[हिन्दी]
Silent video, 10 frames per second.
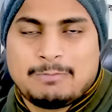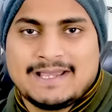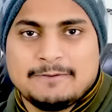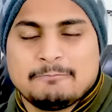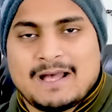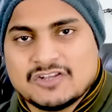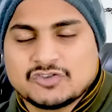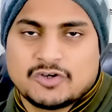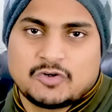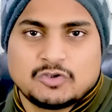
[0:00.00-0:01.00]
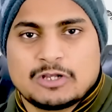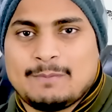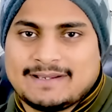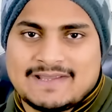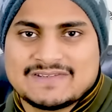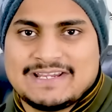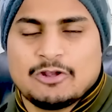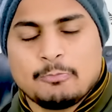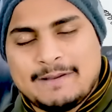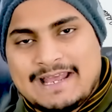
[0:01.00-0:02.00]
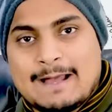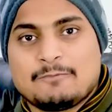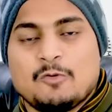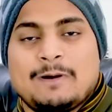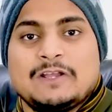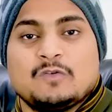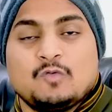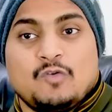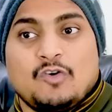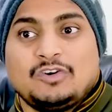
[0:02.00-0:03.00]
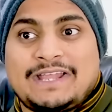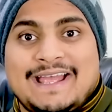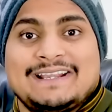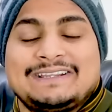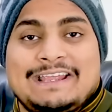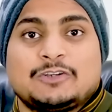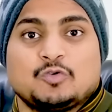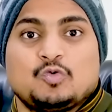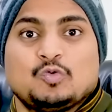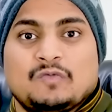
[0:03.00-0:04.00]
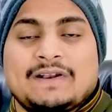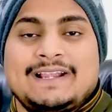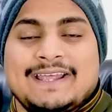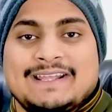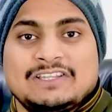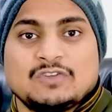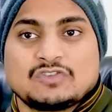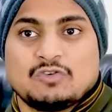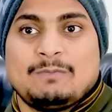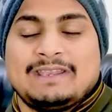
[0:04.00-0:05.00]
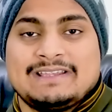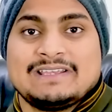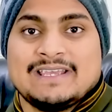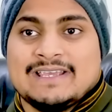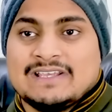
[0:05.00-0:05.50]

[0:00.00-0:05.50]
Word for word: भाई 500 करोड़ तो कमाना चाहिए और मैंने आपको भाई वो डे डे टू फ्राइडे के दिन दोस्तों मैंने